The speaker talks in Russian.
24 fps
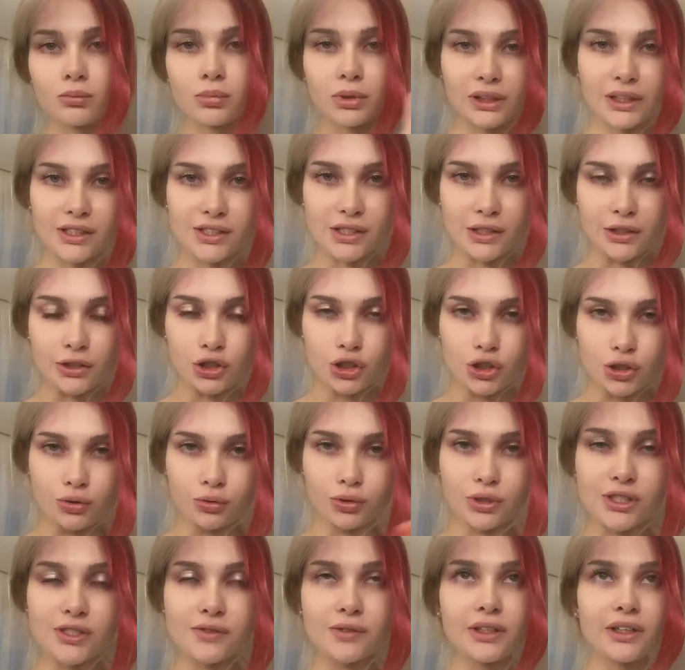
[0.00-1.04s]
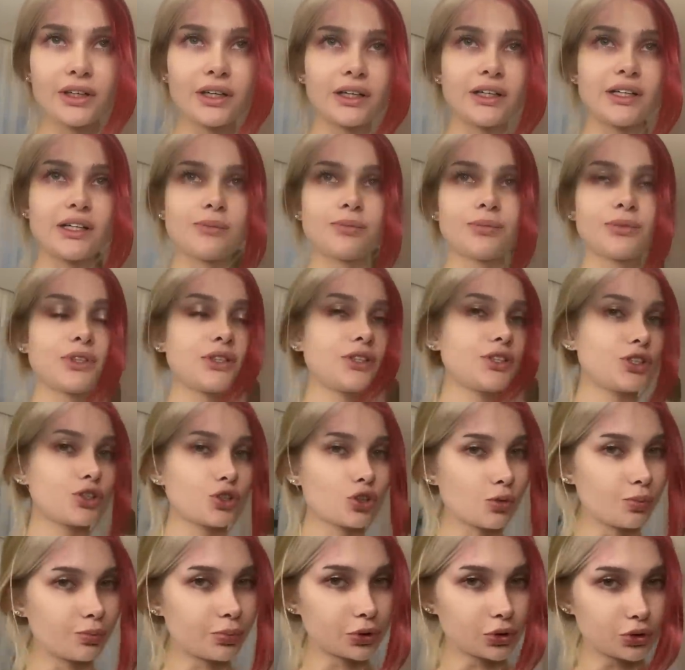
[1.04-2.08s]
потрясающий. У нас великолепный
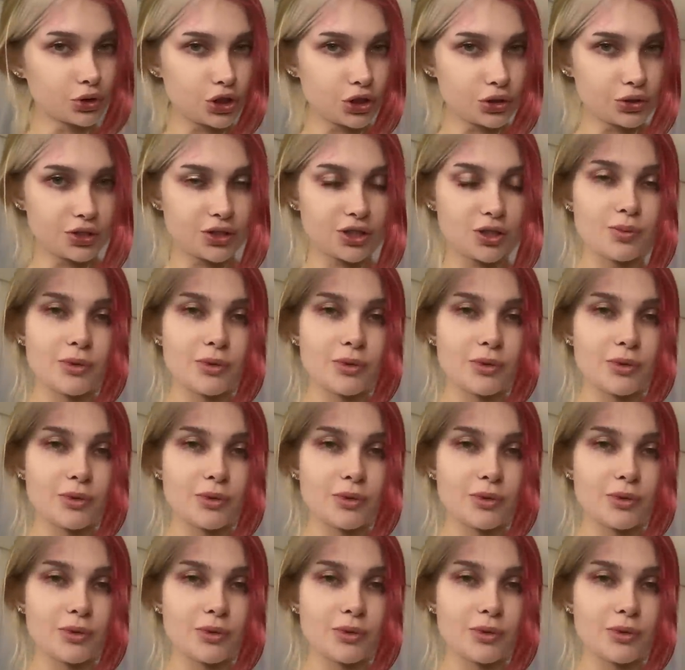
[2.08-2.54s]
сироп получился.